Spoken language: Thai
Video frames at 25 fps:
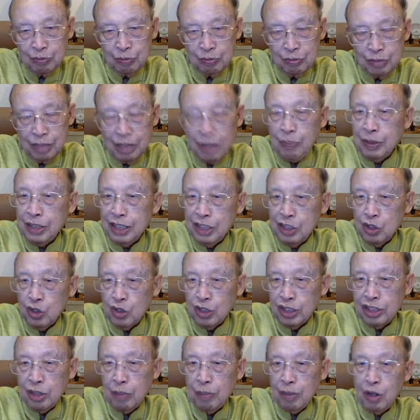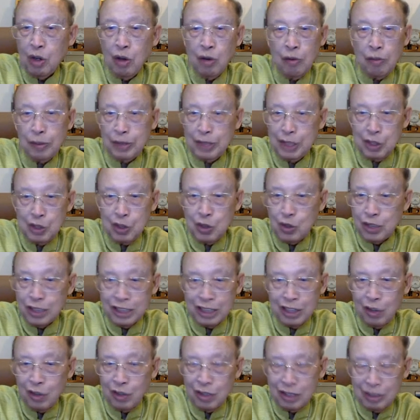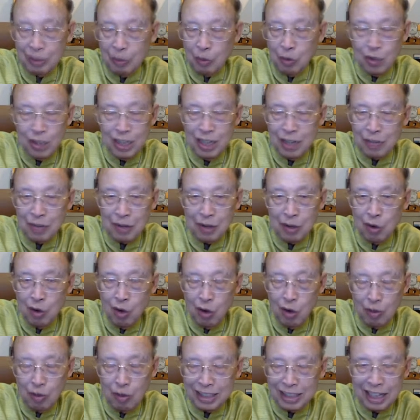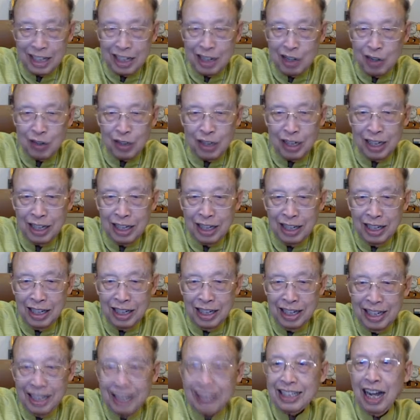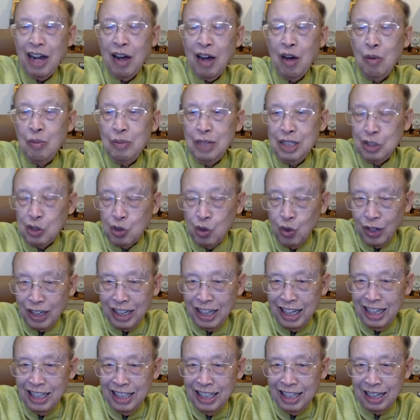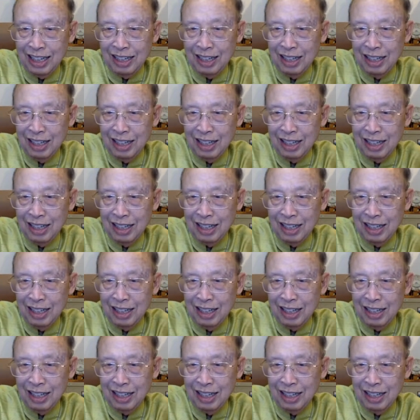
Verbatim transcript: ในพระเยซูคริสต์เจ้าไม่ครอบพระเยซูคริสต์เจ้าสับอนุเรื่องพระองค์เอามาใส่ในเราเลยแต่ถ้าเขามีส่วนในเรื่อง